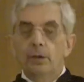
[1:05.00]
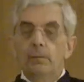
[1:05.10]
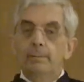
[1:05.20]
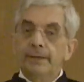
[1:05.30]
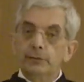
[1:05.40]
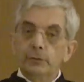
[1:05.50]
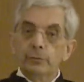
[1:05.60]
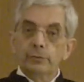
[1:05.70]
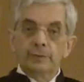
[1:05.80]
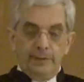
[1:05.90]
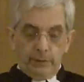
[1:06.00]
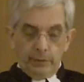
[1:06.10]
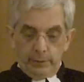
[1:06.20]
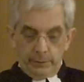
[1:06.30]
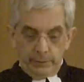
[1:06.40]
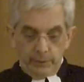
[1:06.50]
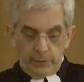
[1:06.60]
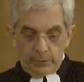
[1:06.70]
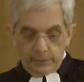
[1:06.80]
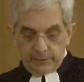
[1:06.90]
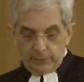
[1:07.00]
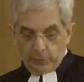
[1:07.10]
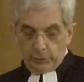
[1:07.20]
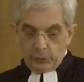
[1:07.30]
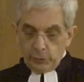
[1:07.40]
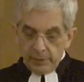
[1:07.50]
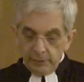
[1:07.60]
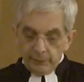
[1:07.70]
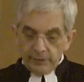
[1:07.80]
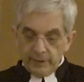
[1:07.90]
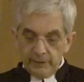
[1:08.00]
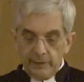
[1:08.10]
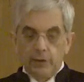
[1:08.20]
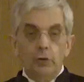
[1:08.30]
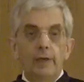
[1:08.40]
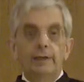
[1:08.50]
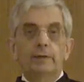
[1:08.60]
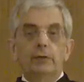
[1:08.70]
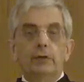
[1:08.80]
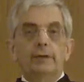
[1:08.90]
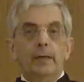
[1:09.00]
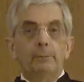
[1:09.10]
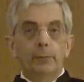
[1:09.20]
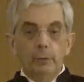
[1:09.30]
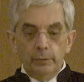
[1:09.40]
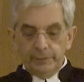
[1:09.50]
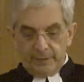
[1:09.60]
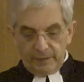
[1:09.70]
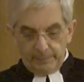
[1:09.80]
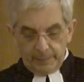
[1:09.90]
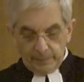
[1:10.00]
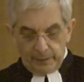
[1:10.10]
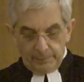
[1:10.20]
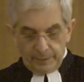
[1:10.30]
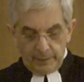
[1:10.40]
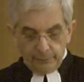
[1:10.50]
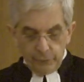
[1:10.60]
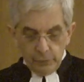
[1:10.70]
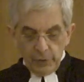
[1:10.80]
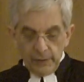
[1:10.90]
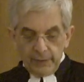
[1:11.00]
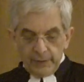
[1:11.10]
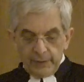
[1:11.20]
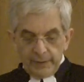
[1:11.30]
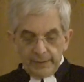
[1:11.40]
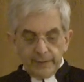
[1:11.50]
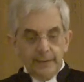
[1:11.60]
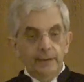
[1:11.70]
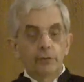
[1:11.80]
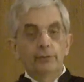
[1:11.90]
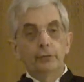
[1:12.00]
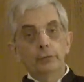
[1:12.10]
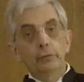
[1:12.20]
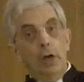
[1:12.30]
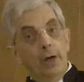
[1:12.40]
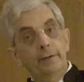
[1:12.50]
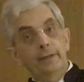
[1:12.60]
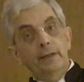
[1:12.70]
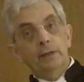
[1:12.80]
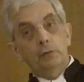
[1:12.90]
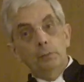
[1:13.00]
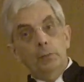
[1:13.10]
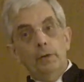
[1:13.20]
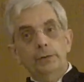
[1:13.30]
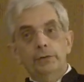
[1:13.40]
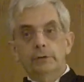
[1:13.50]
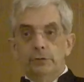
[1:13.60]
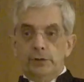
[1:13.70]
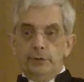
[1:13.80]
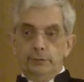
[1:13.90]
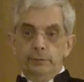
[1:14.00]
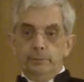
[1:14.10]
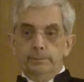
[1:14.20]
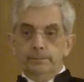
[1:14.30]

Matthieu, c'est un, c'est un juif qui était collecteur d'impôts, ce qui n'était pas très bien vu, et qui est devenu un des tout proches de Jésus.